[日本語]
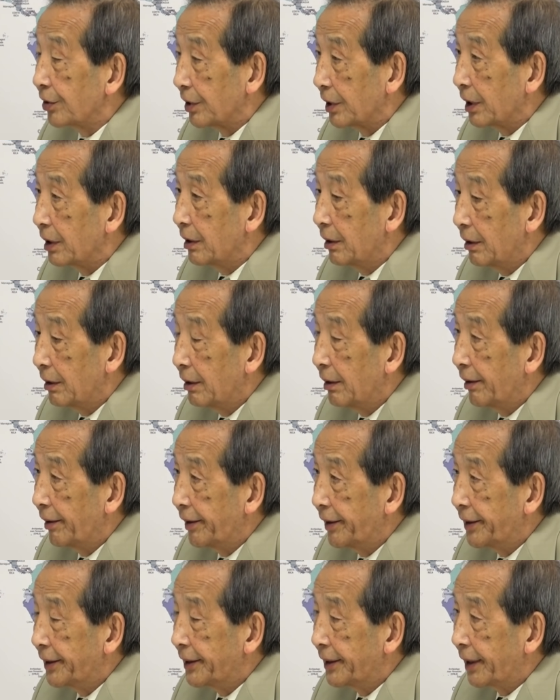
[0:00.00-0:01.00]
でまだこれ
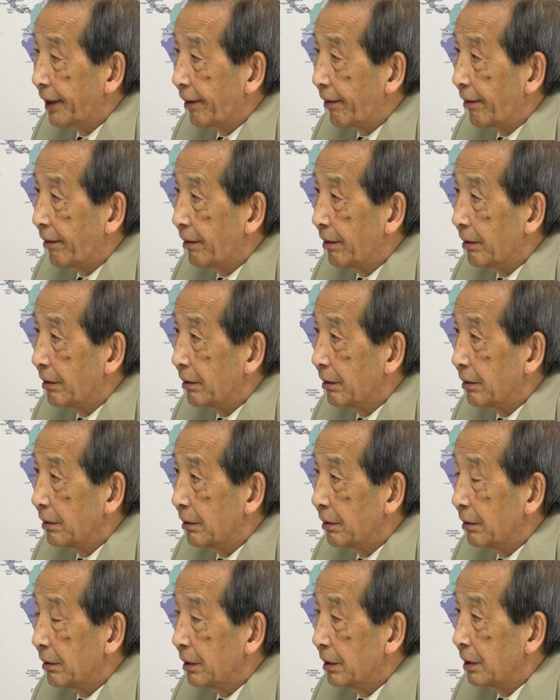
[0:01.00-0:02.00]
は出来上がってない
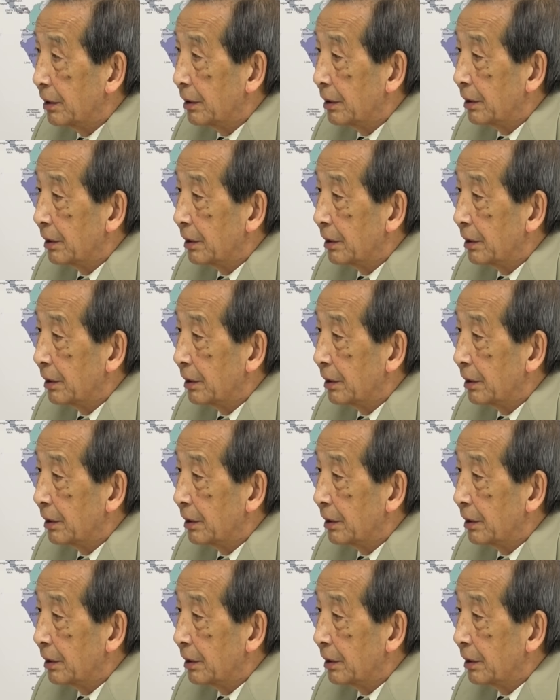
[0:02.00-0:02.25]
わけですよ